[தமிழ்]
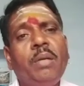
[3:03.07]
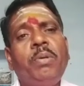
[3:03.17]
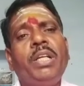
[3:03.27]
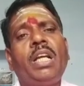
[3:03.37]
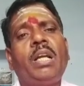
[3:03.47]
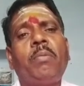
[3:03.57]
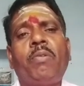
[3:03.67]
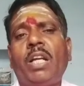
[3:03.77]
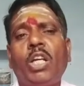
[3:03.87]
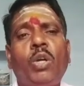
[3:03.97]
ஏன் அப்படின்னா
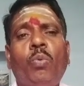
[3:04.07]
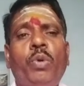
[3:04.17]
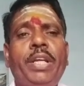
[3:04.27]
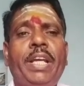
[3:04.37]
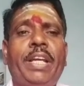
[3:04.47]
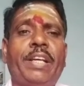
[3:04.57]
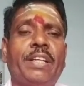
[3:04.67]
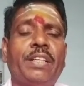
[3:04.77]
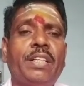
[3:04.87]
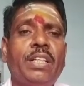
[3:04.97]
நம்ம வளர்க்கக்கூடிய
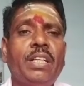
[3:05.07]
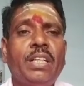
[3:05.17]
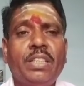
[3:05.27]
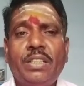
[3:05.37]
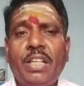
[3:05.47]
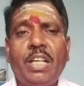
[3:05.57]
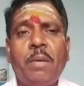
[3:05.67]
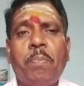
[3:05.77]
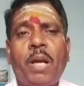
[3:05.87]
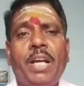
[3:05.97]

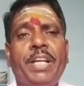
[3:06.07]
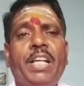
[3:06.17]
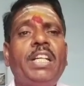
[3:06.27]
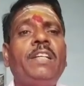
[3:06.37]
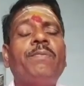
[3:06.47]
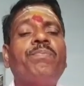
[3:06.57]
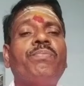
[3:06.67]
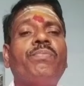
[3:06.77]
செல்ல பிராணிகள்